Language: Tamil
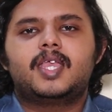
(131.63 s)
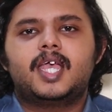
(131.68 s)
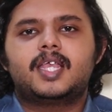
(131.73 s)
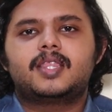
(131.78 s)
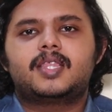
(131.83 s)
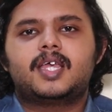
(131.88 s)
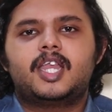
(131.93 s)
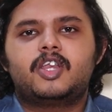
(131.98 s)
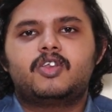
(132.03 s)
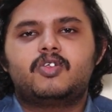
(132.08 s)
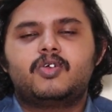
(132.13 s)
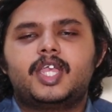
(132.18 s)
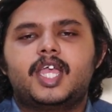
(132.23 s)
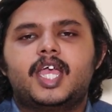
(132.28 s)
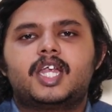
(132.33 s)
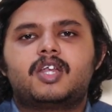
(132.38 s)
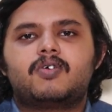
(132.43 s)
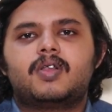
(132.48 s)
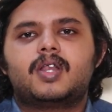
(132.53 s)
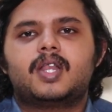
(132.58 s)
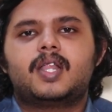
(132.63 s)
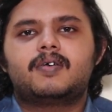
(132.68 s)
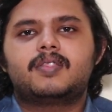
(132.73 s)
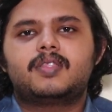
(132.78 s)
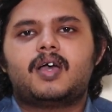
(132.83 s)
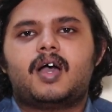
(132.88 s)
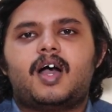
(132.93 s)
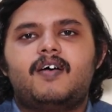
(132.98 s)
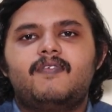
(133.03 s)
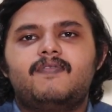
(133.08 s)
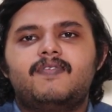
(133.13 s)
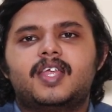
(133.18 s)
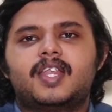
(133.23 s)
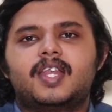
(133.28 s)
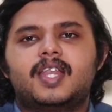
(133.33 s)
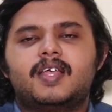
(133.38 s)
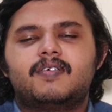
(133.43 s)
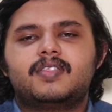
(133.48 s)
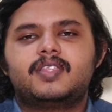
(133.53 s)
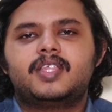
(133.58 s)
ஏ தேர்ட்டி டூ ஏ டுவெல்லாம் வந்து
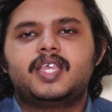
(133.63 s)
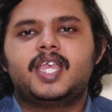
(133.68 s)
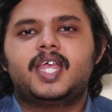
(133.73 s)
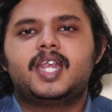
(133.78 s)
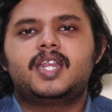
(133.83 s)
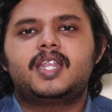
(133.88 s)
ஆஃப்லைனில் வந்து